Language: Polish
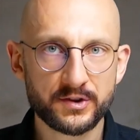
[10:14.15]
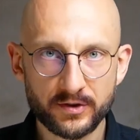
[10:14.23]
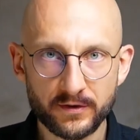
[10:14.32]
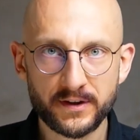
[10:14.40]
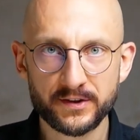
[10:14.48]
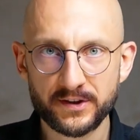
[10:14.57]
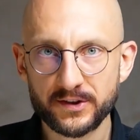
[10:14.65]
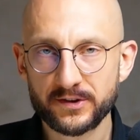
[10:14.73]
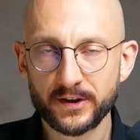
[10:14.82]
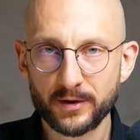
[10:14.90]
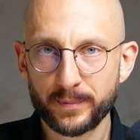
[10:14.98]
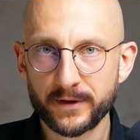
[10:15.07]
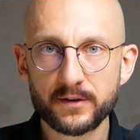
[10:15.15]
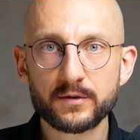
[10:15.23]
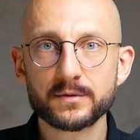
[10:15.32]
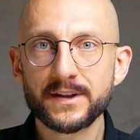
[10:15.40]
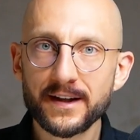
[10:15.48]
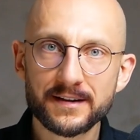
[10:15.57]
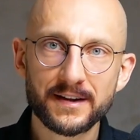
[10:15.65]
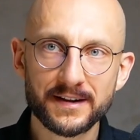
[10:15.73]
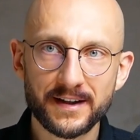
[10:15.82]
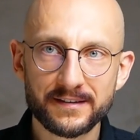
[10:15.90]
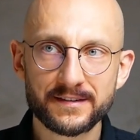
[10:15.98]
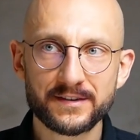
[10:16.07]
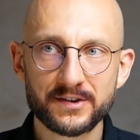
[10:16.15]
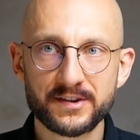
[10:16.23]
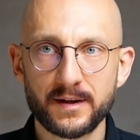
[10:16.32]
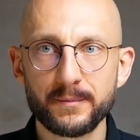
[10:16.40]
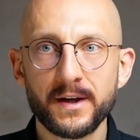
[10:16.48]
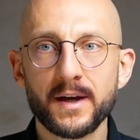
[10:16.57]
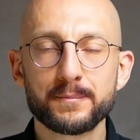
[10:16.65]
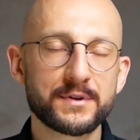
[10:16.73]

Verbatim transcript: dziesiąta rzecz tego procesu nadal jest gdzieś tam